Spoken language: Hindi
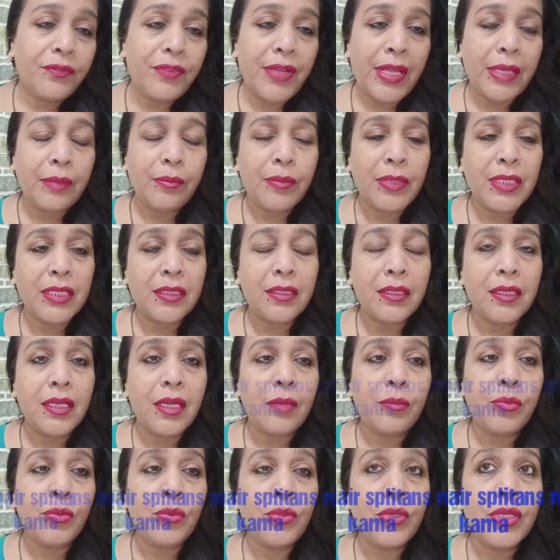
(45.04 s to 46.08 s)
फ़ैन बंद
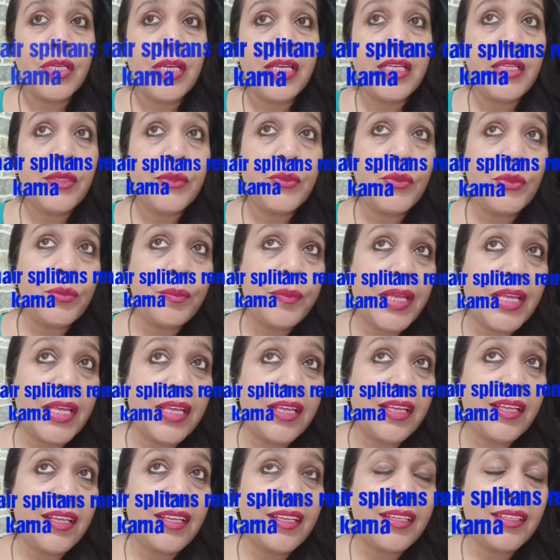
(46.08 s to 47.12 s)
करना भूल गई हूँ
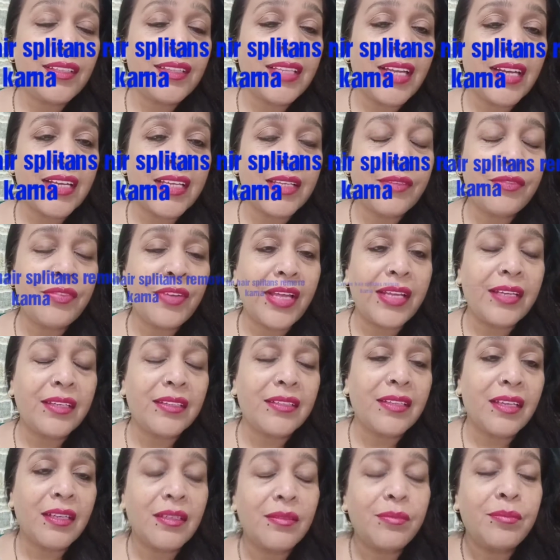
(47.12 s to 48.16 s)
मैं ताकि फ़ैन
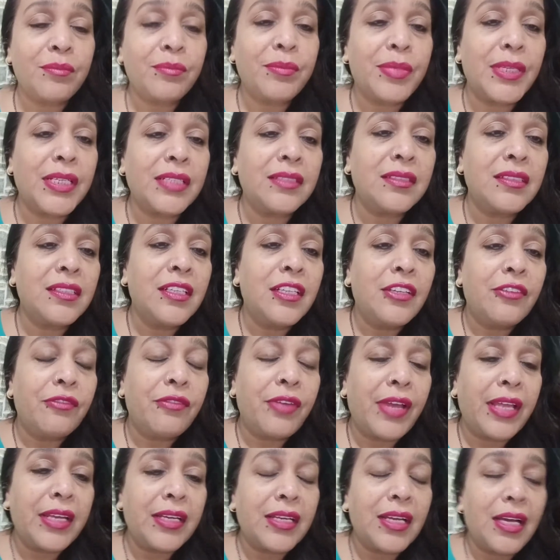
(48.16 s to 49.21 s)
का पर
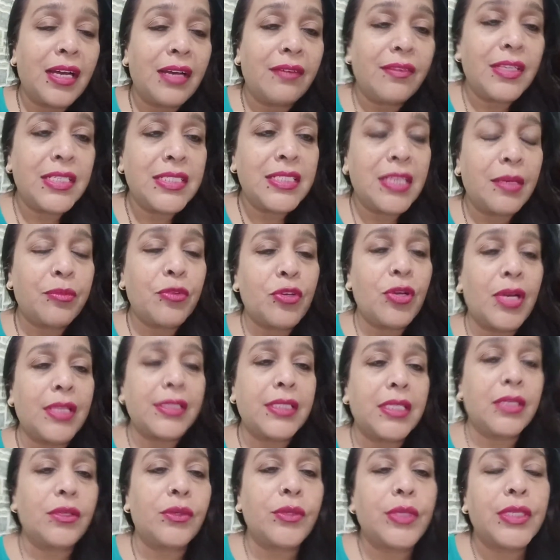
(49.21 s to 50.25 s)
फ़ैन का आवाज़ आपको
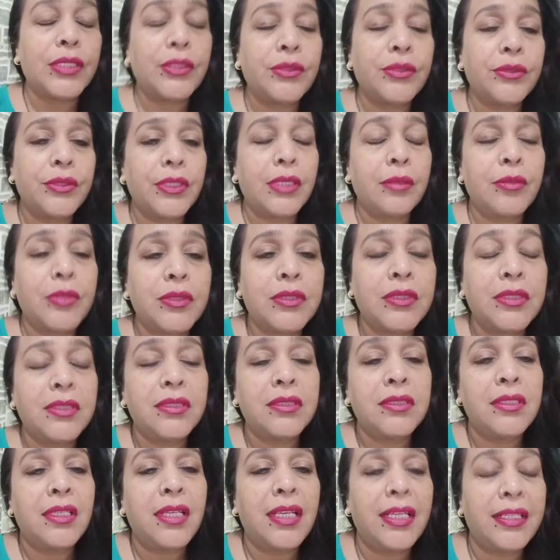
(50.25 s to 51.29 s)
आता होगा थोड़ा बहुत
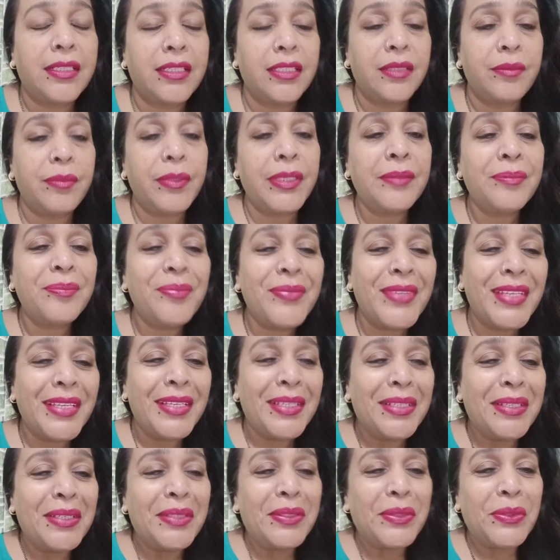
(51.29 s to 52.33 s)
लेट इट भी
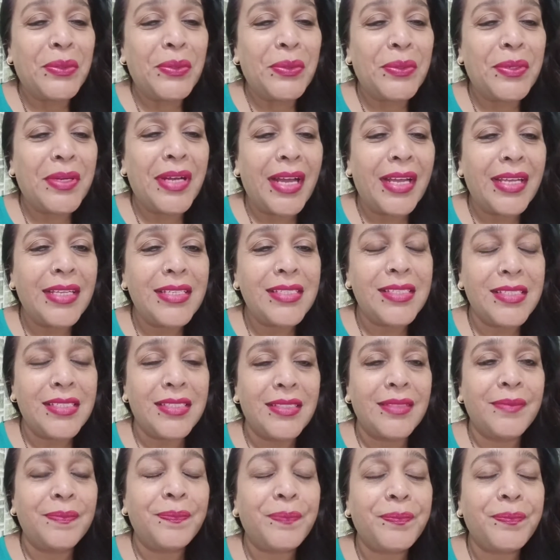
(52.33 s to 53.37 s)
तो गाइस